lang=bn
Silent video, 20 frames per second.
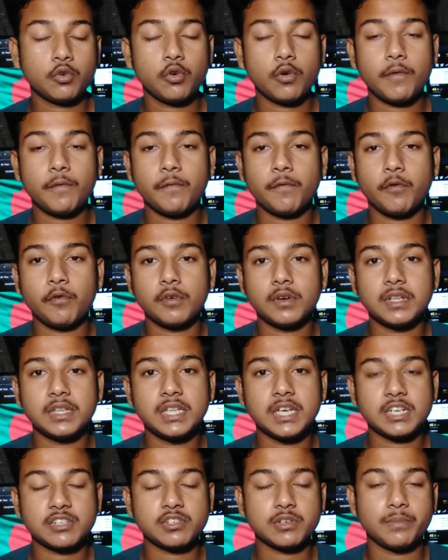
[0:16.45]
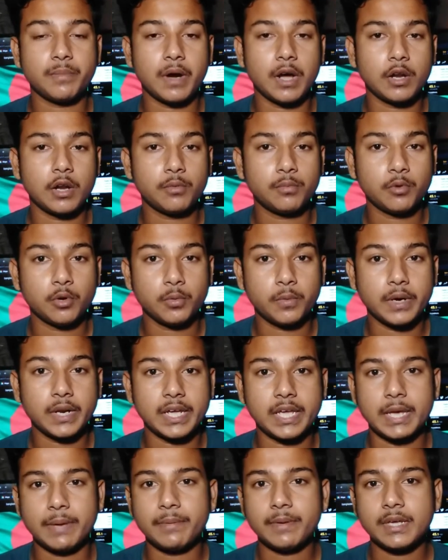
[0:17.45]
কোন ফোনটি দিয়ে আসলে ভালো পরিমাণে
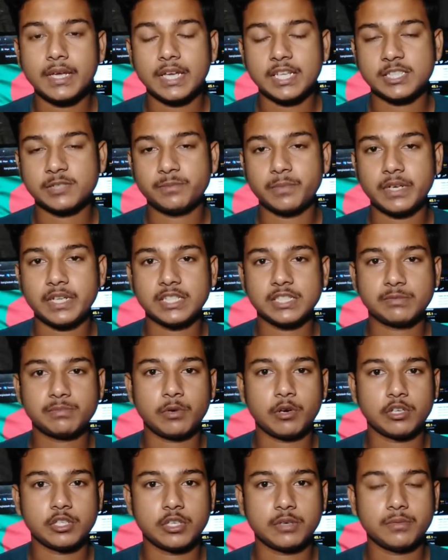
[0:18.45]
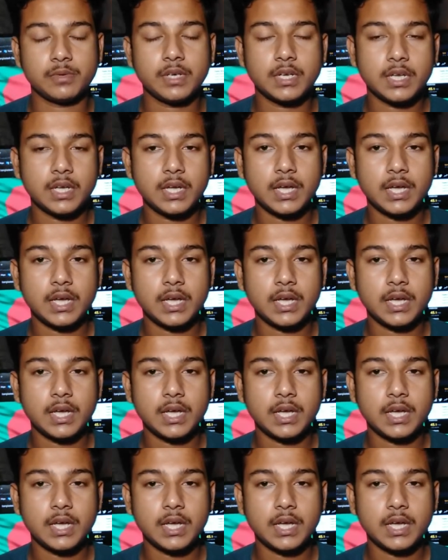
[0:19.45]
গেমিং এক্সপিরিয়েন্স পাওয়া যাবে